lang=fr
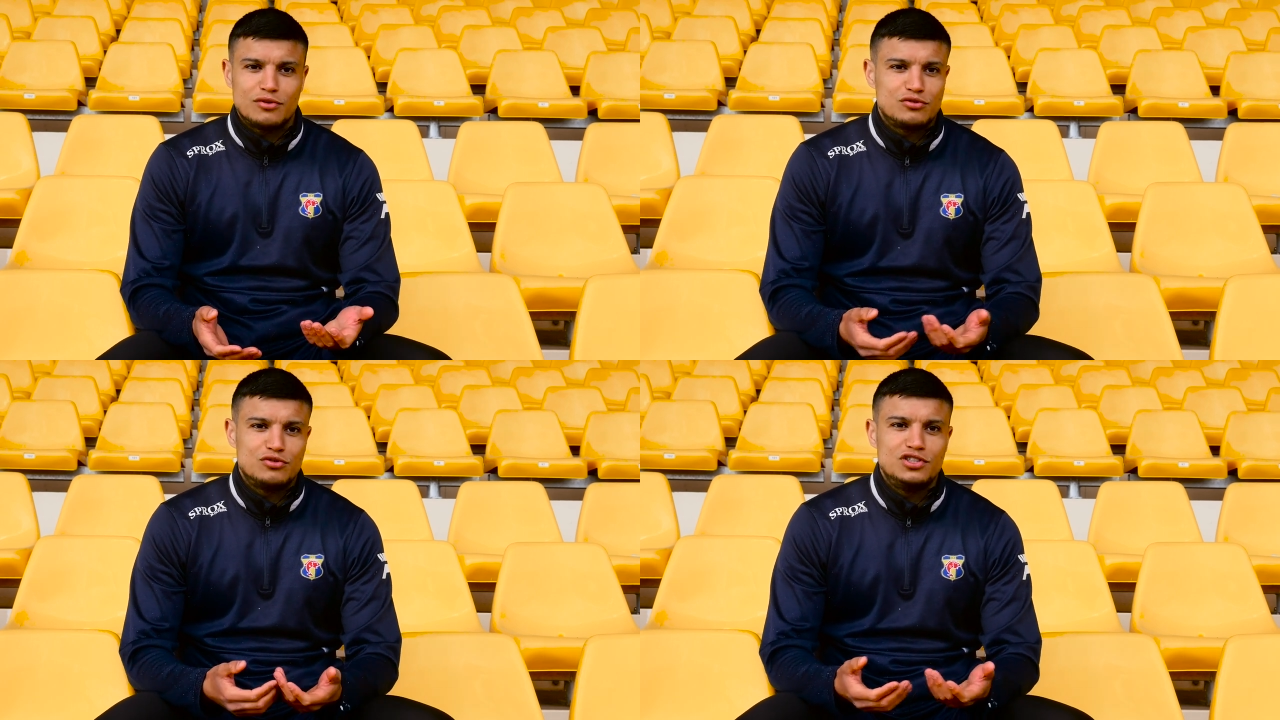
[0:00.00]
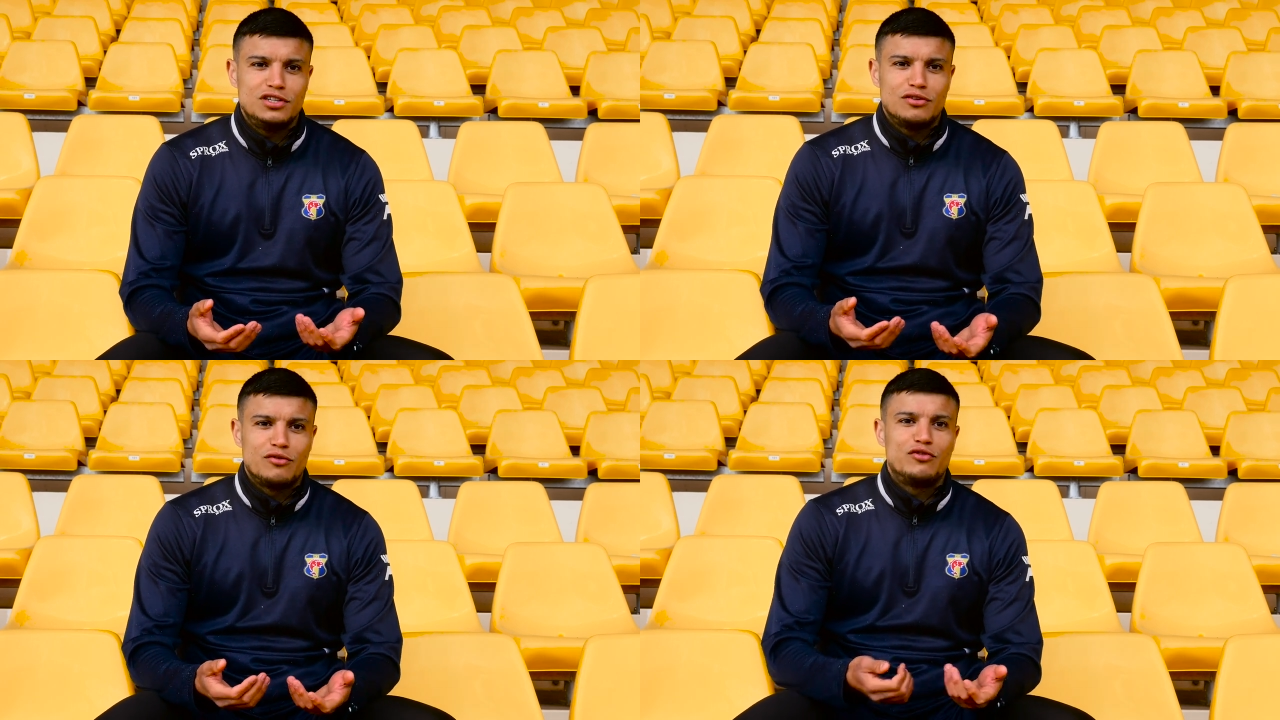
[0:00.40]
on se
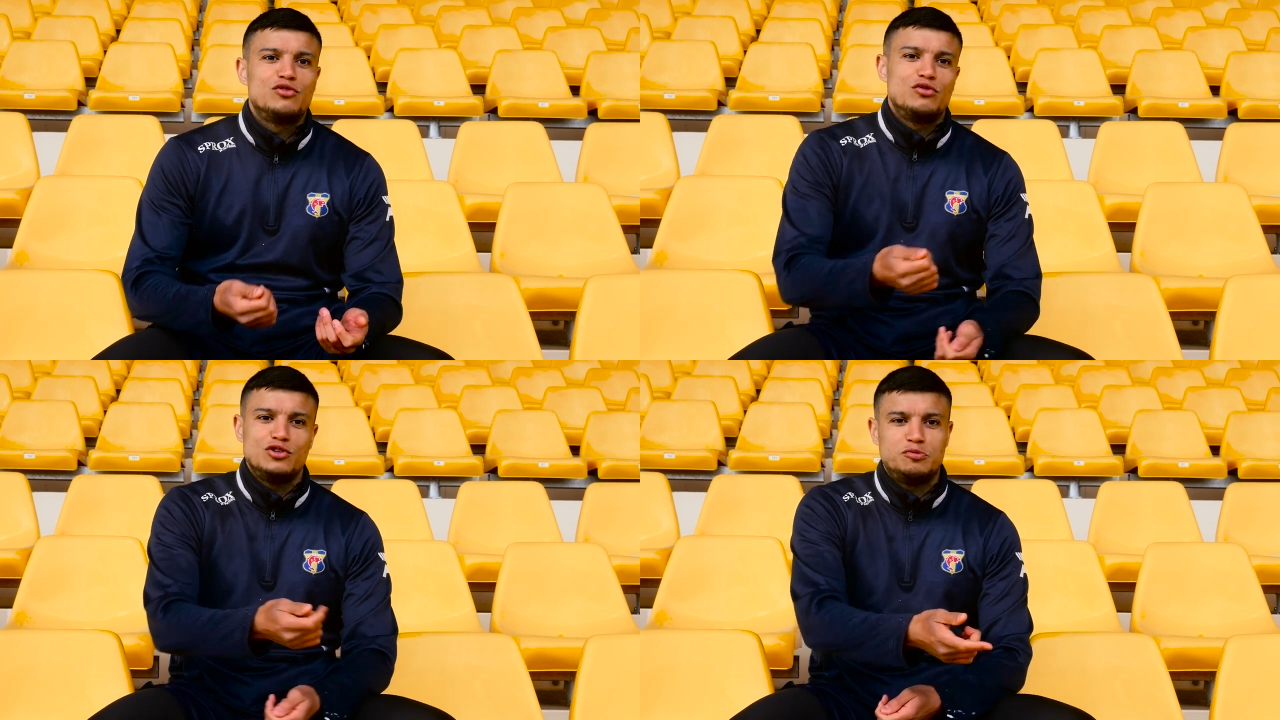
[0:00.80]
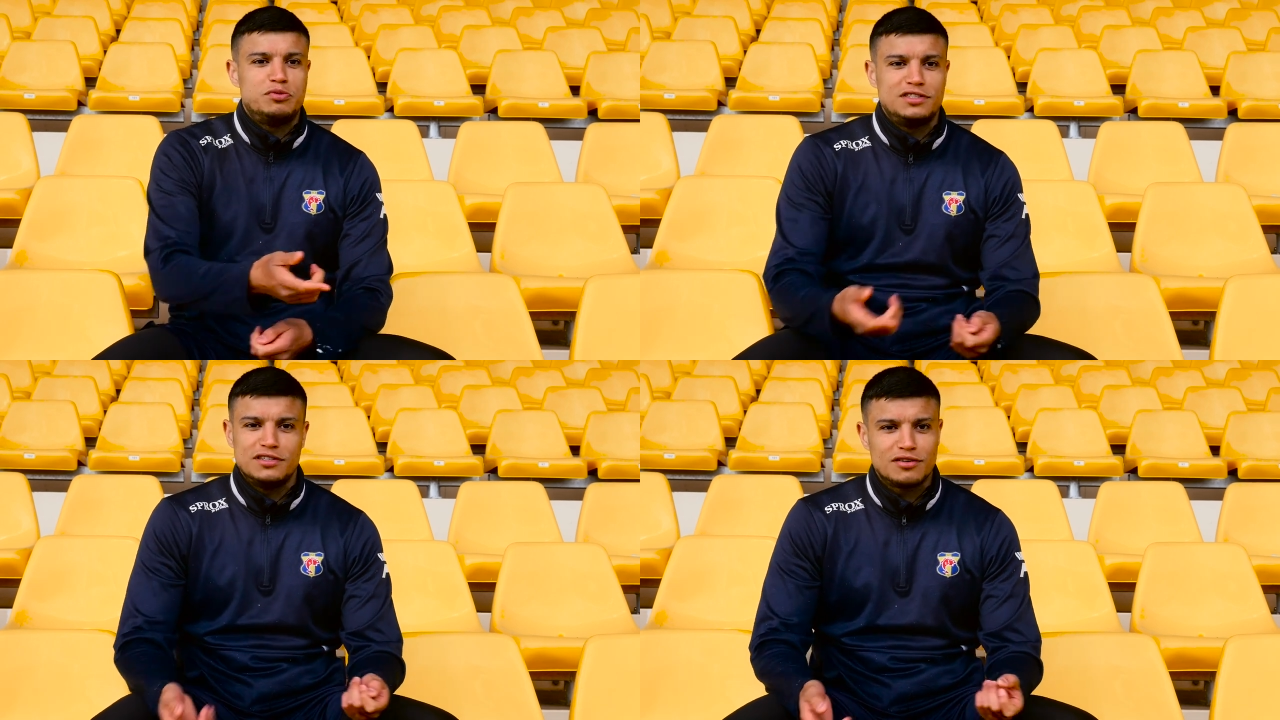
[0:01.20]
dit on veut donner du
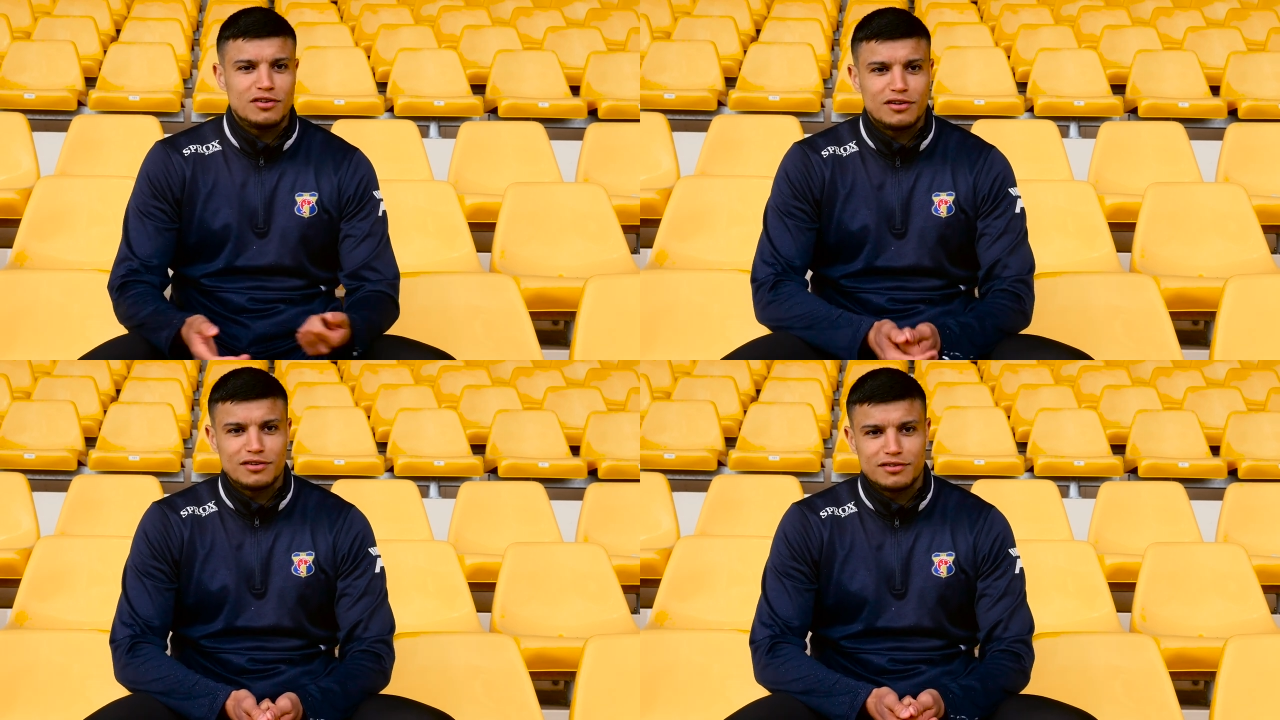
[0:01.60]
plaisir. Euh,